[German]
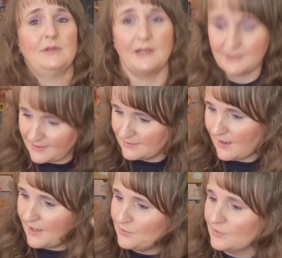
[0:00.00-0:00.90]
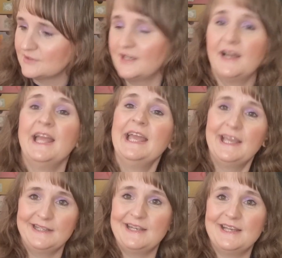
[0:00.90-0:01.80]
oder keine Ahnung, ne?
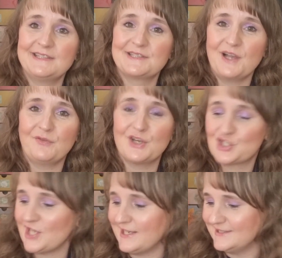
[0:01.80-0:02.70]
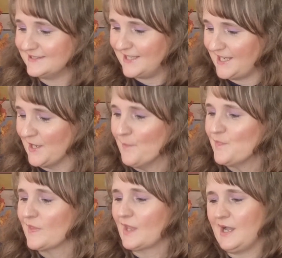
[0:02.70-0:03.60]
Dann hätte ich es ja auch verstanden, ey.
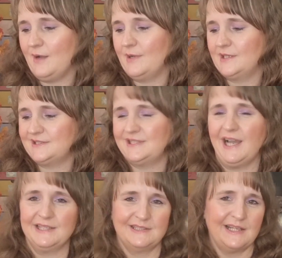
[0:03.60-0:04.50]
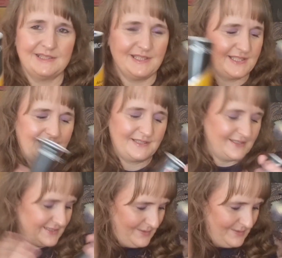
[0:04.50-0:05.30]
Aber ja, ich dachte, das